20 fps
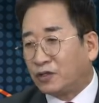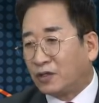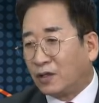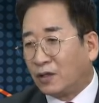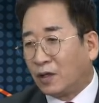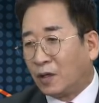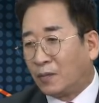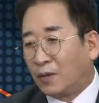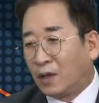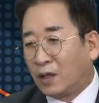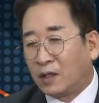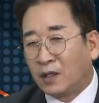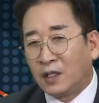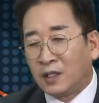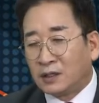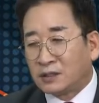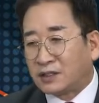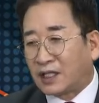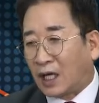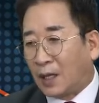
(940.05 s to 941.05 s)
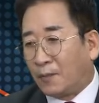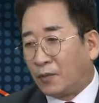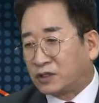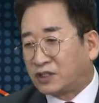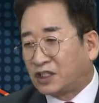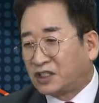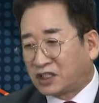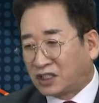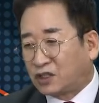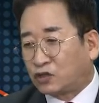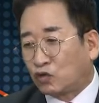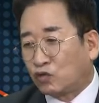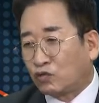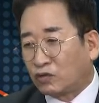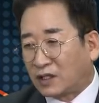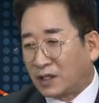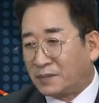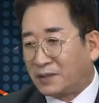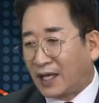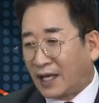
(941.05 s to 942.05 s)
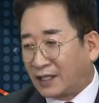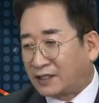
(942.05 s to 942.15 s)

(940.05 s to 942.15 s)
이런 거 뭐 제가 뭐 즉시 출고됩니다.